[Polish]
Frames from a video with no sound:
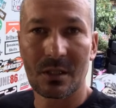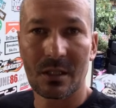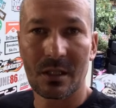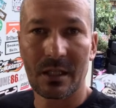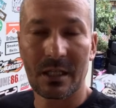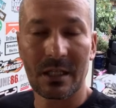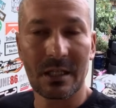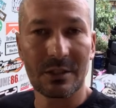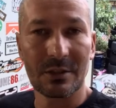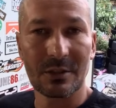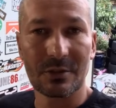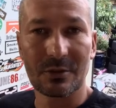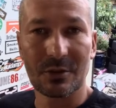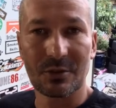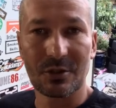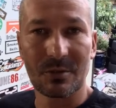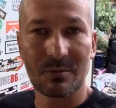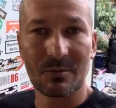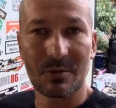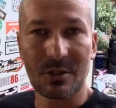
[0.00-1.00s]

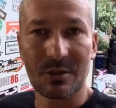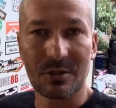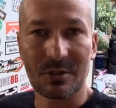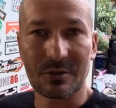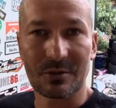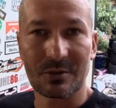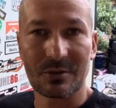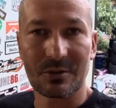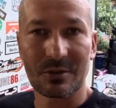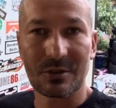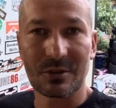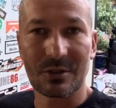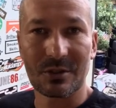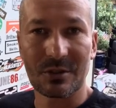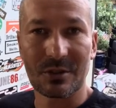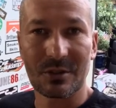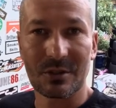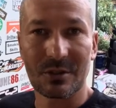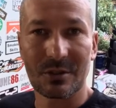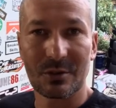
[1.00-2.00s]
LJ80,
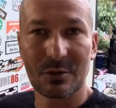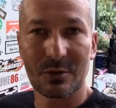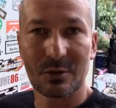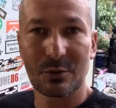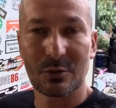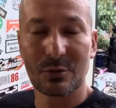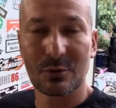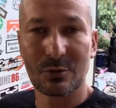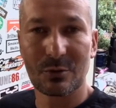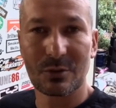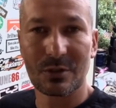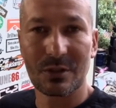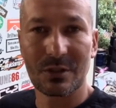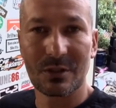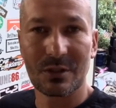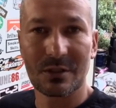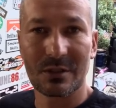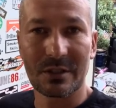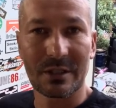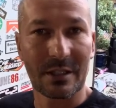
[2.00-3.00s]
czyli
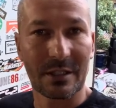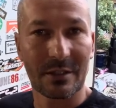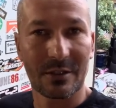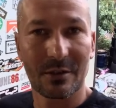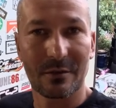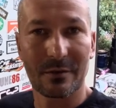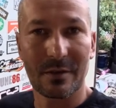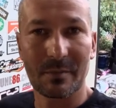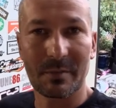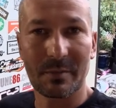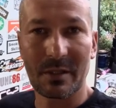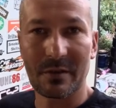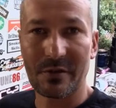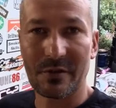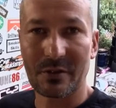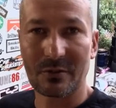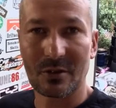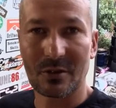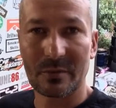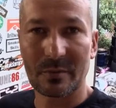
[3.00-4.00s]
Suzuki terenowe,
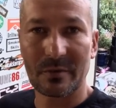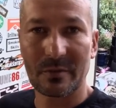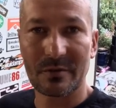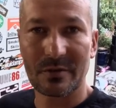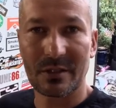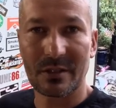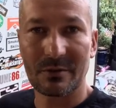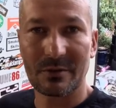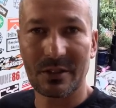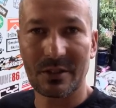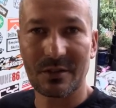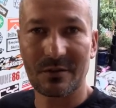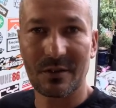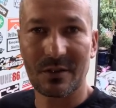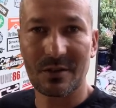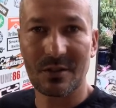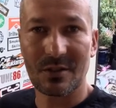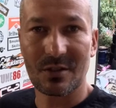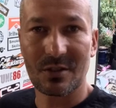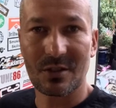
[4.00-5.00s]
pierwsze, które powstało na
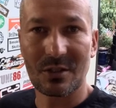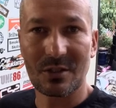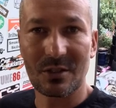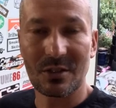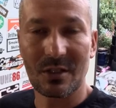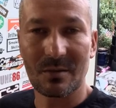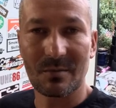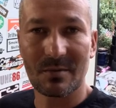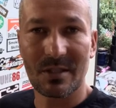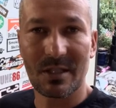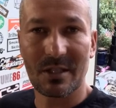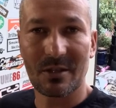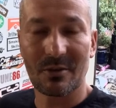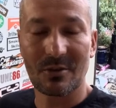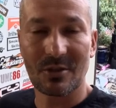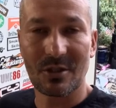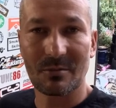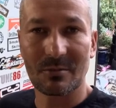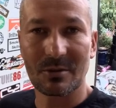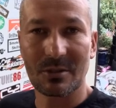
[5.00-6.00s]
świecie z silnikiem
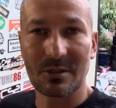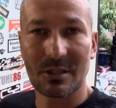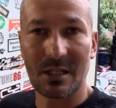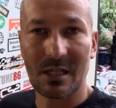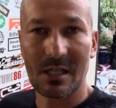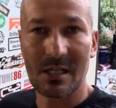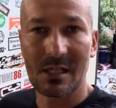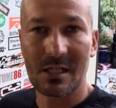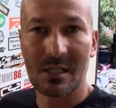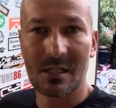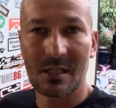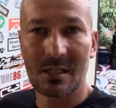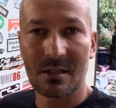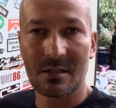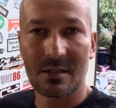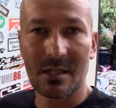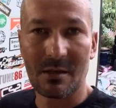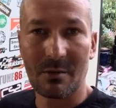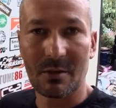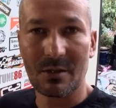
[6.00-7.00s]
0,8 litra,
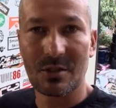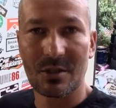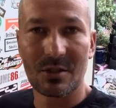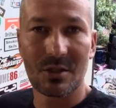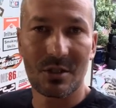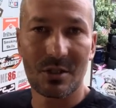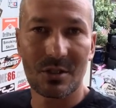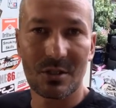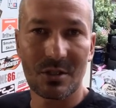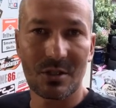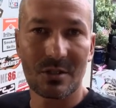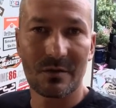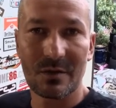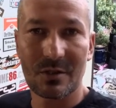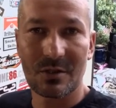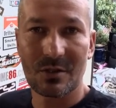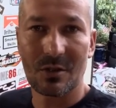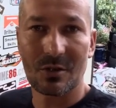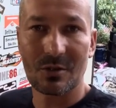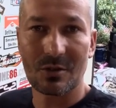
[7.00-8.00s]
całe
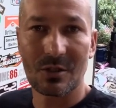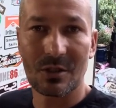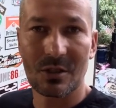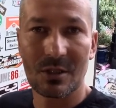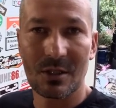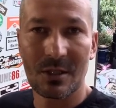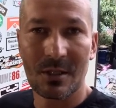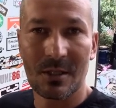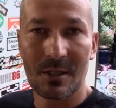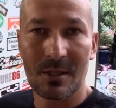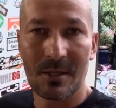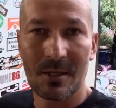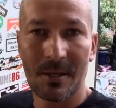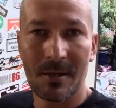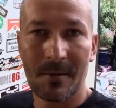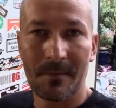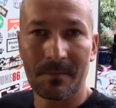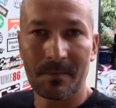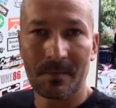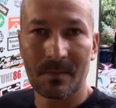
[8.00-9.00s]
39 koni.
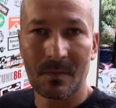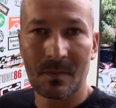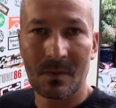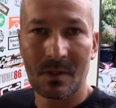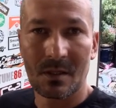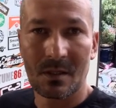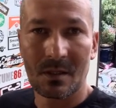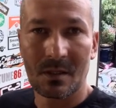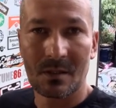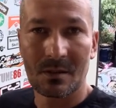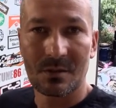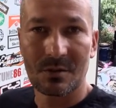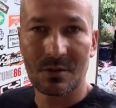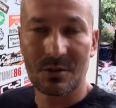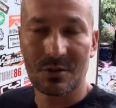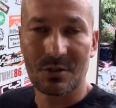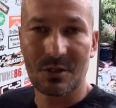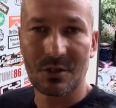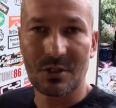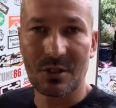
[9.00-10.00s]

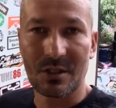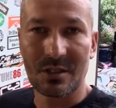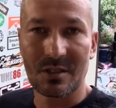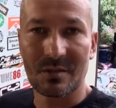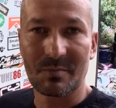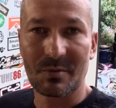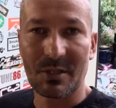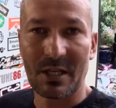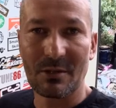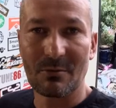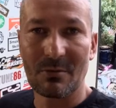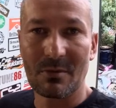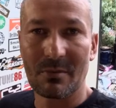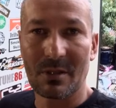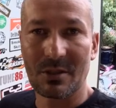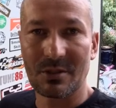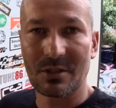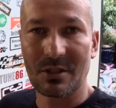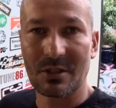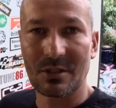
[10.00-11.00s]
Coś się dzieje z sprzęgłem,
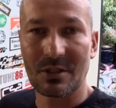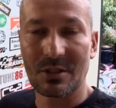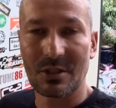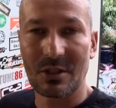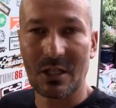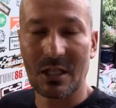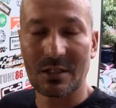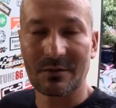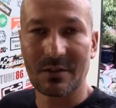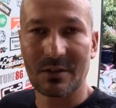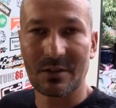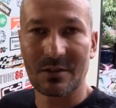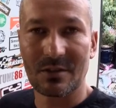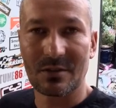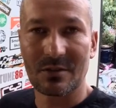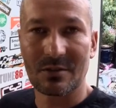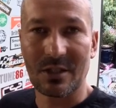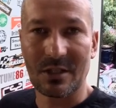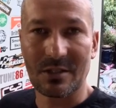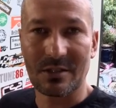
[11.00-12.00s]
ma 40 lat,
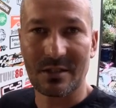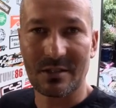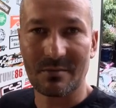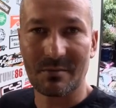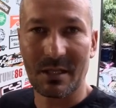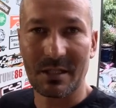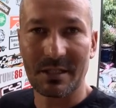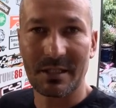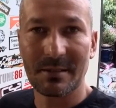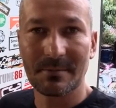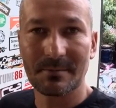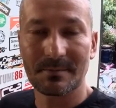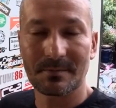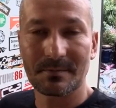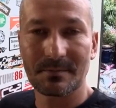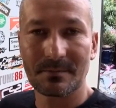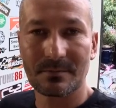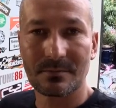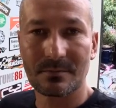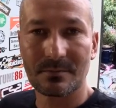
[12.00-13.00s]
więc czas na zmianę.
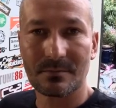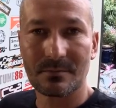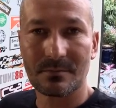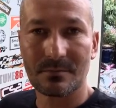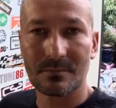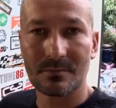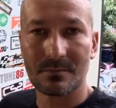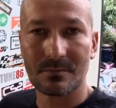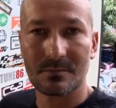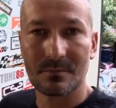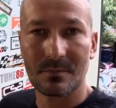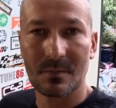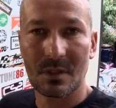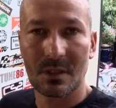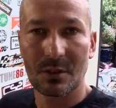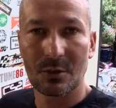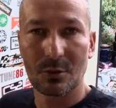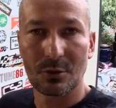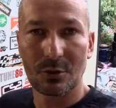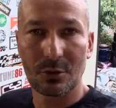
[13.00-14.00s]

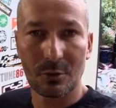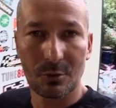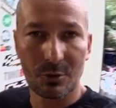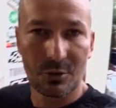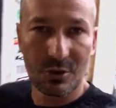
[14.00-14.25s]
Junior już